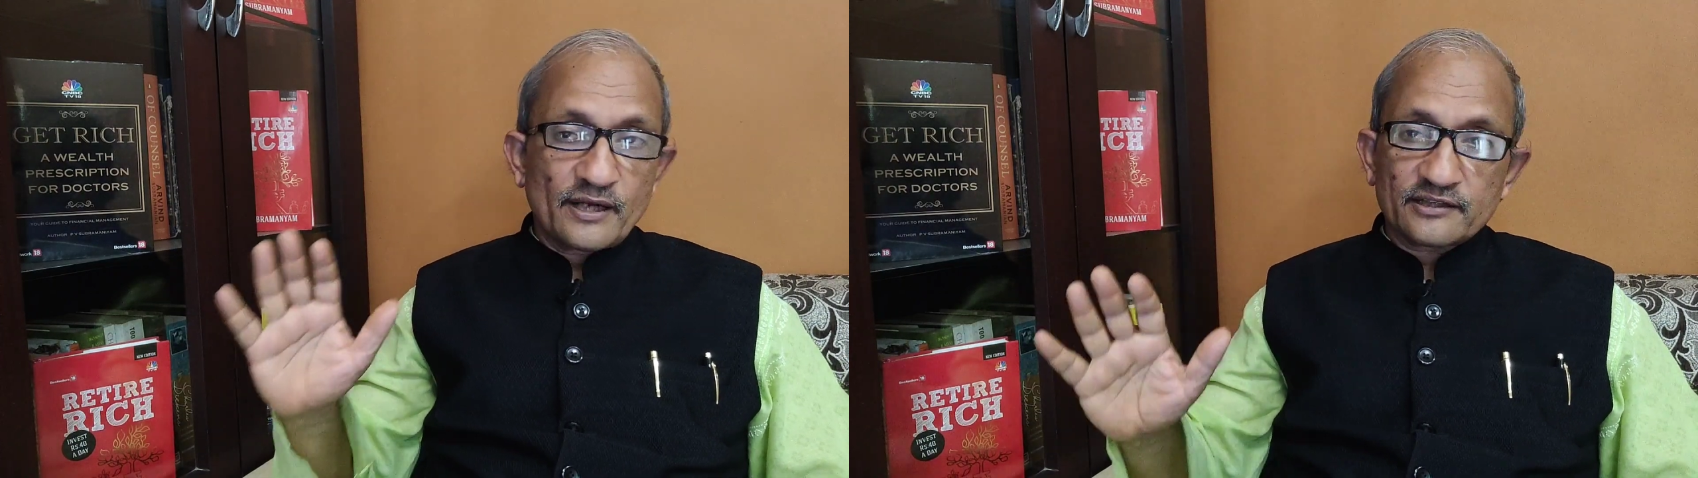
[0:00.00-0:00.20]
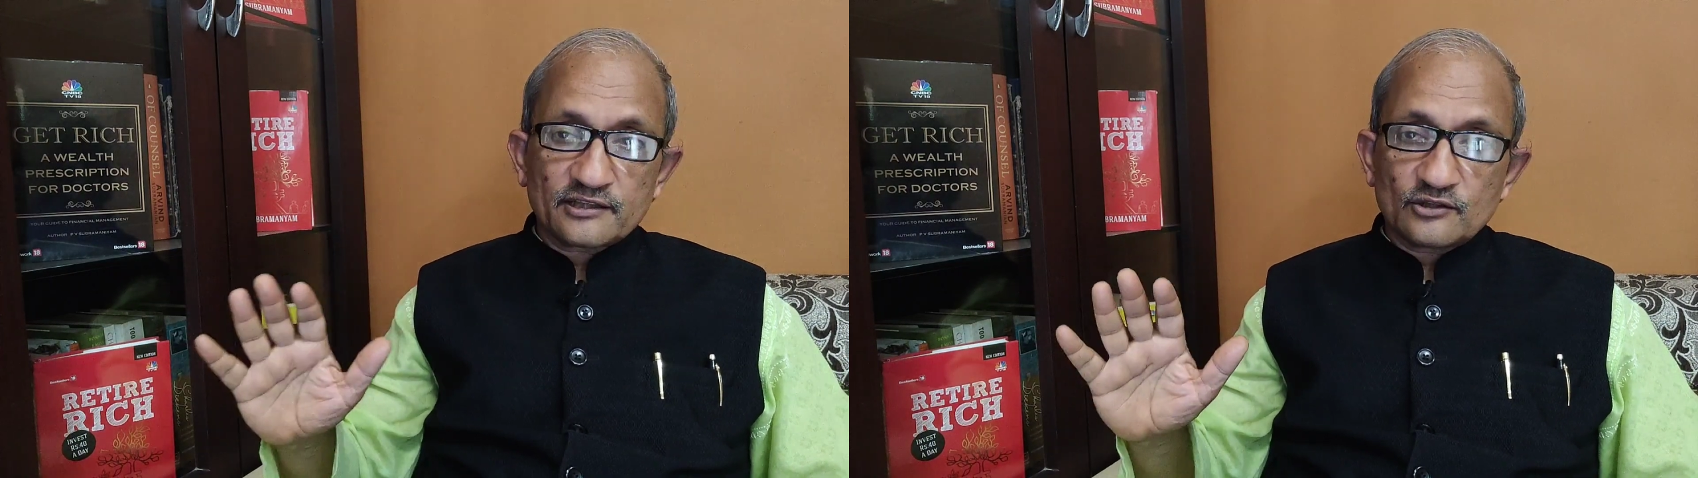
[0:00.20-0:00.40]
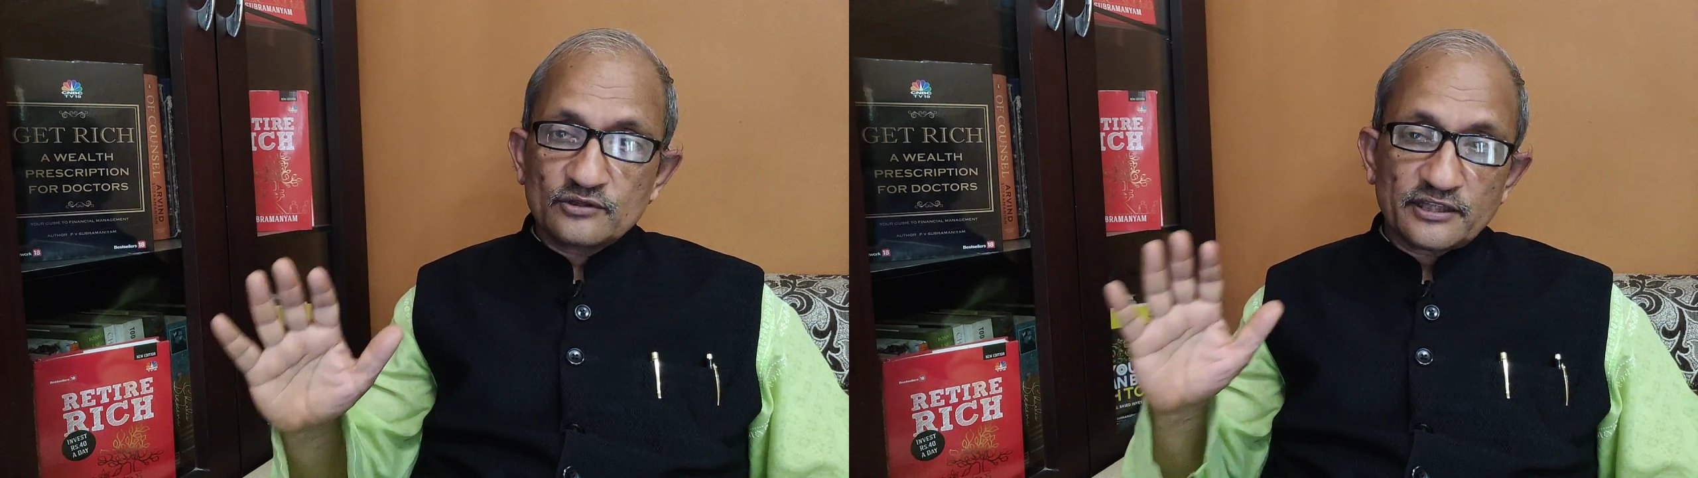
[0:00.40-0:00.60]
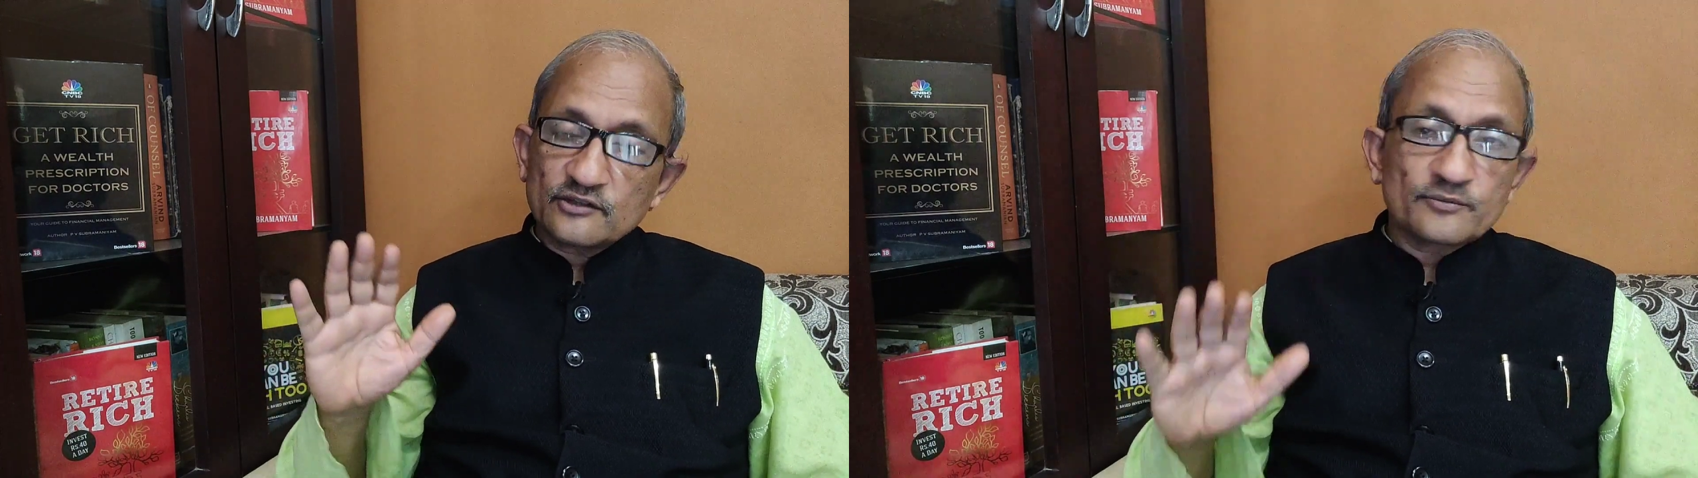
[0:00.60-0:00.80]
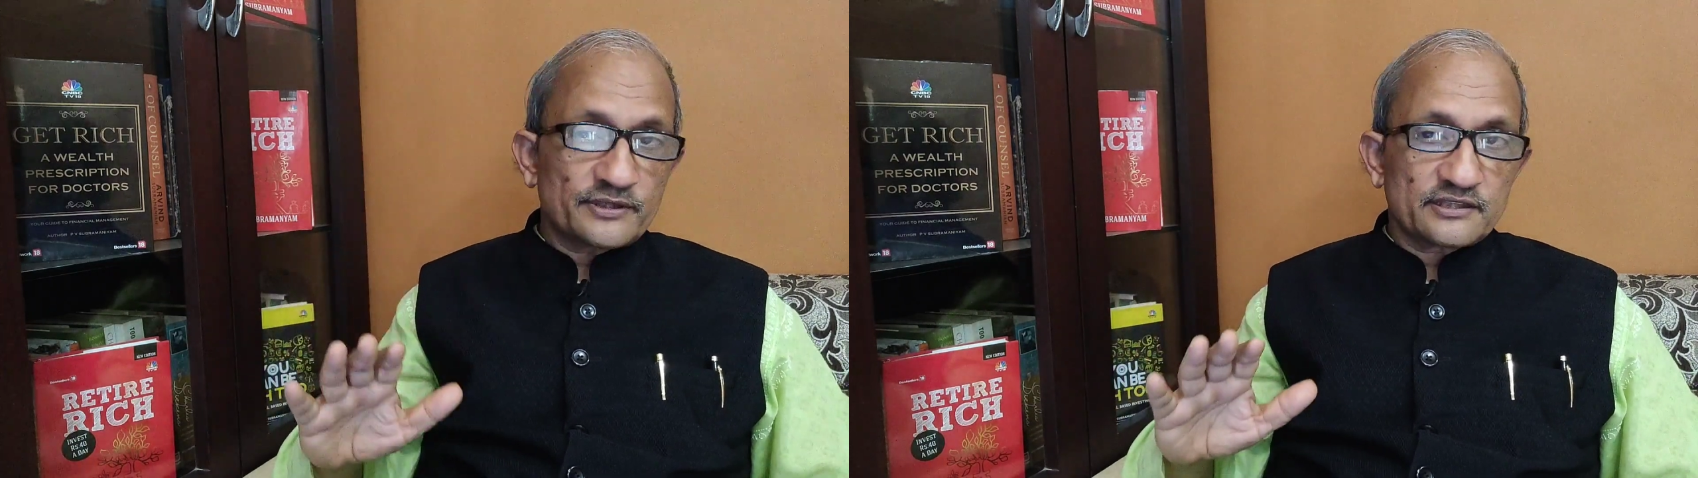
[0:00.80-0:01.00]
बैंक अकाउंट नहीं
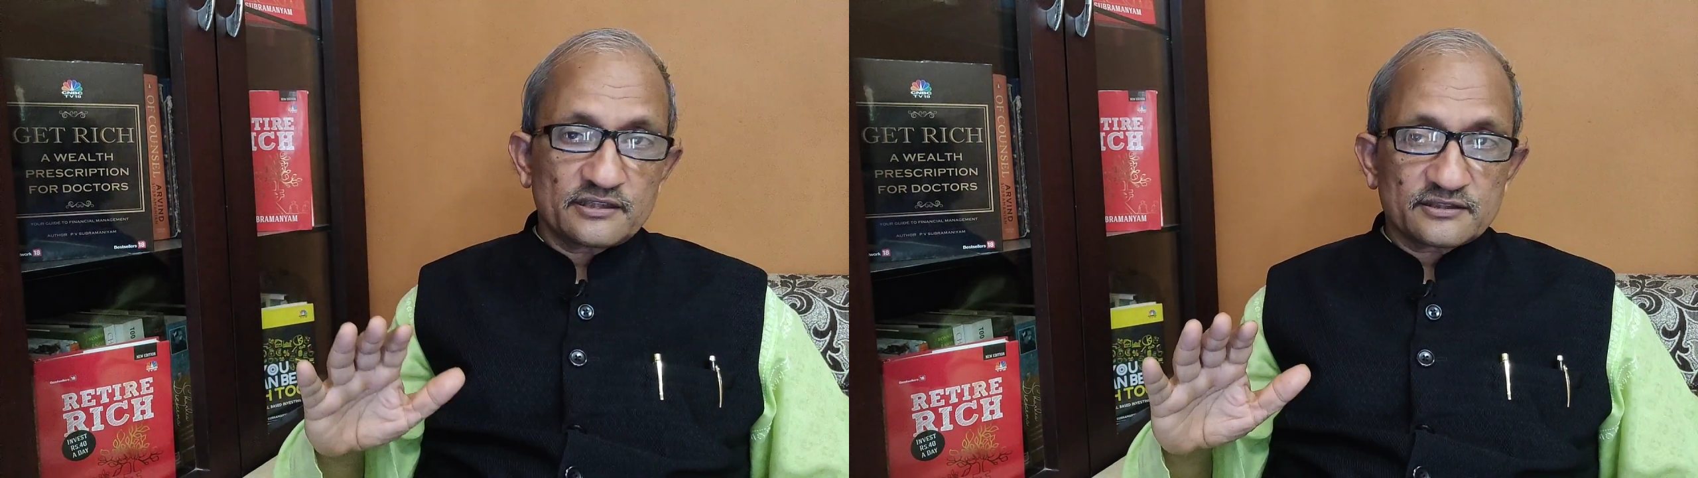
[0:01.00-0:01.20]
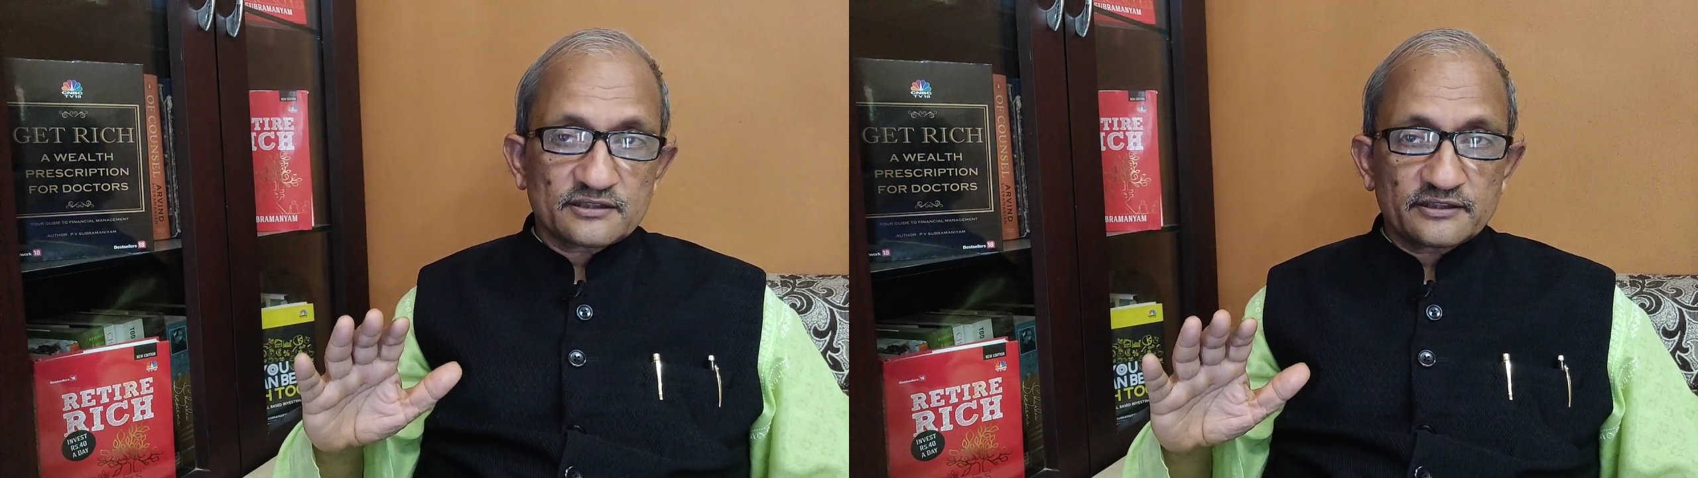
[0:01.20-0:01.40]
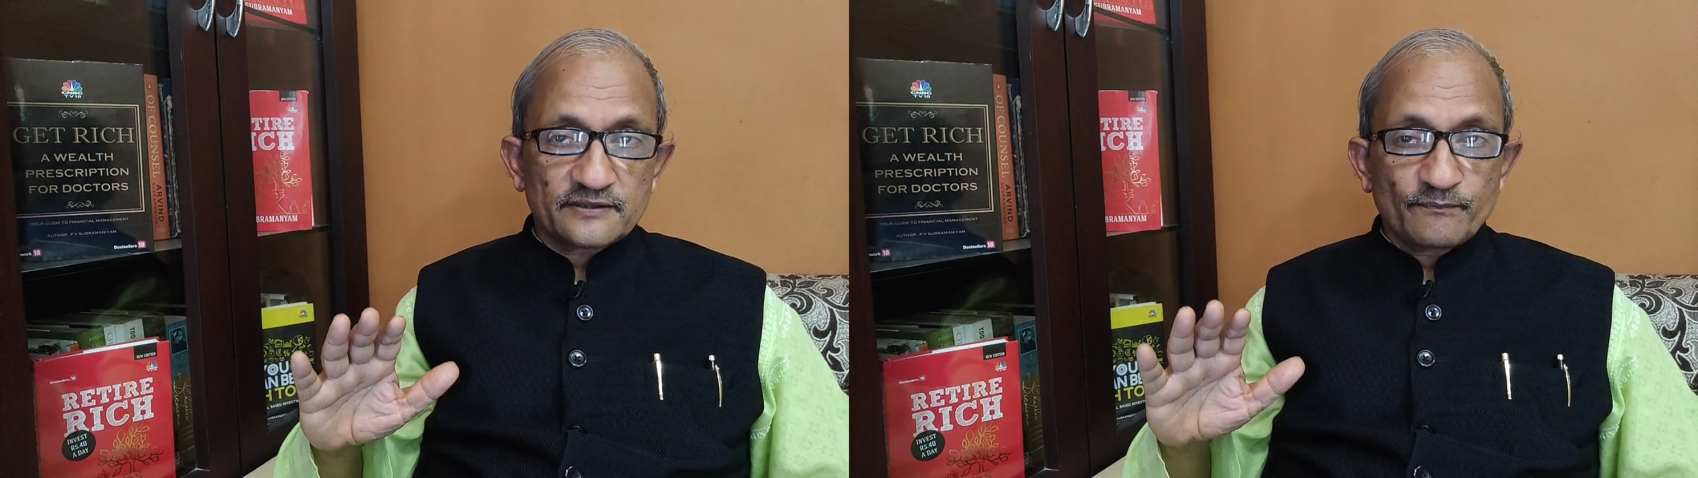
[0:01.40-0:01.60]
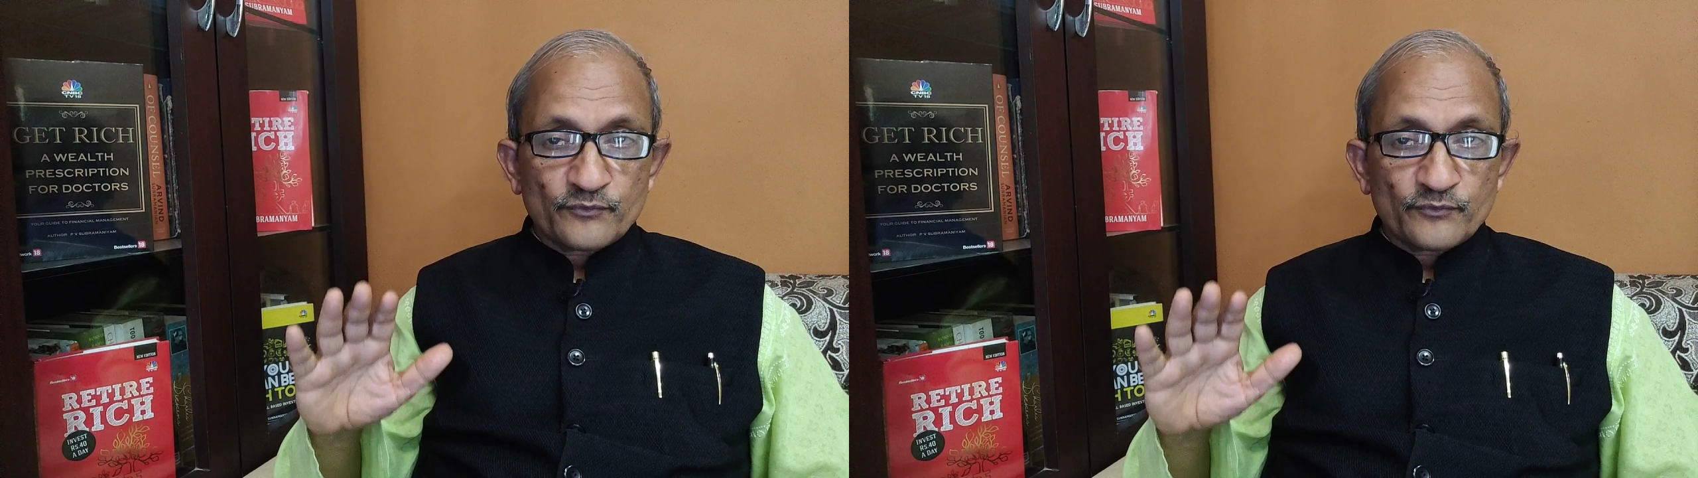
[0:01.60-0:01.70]
ऑपरेट कर सकते